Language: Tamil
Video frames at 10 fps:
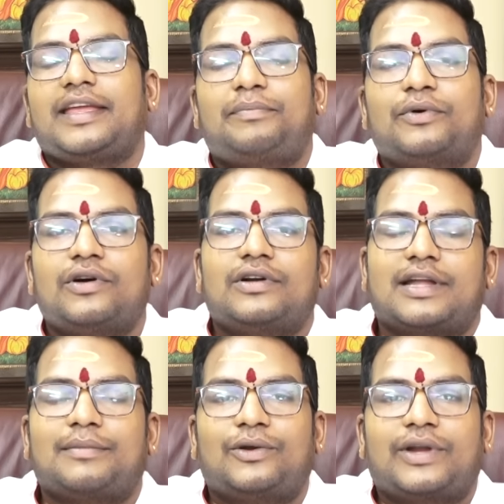இப்போது
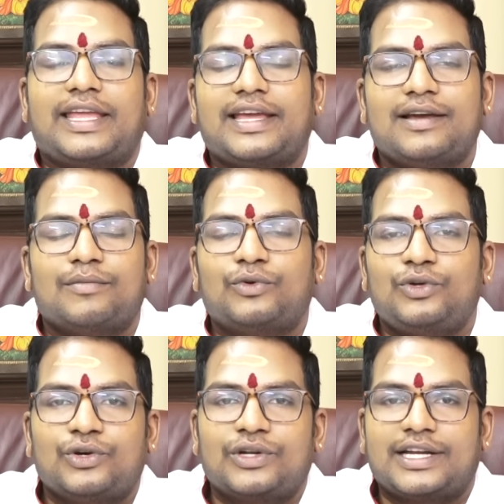நம்மளுடைய
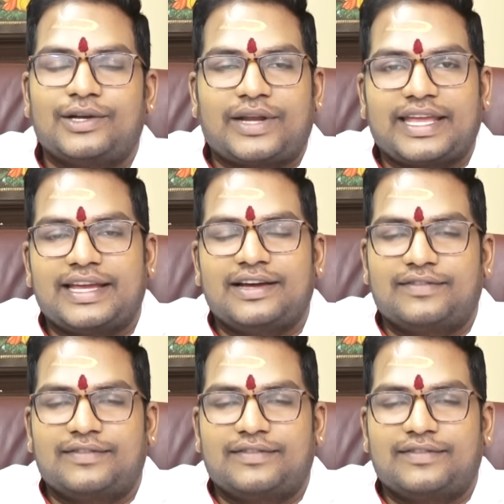முன்னோர்களுடைய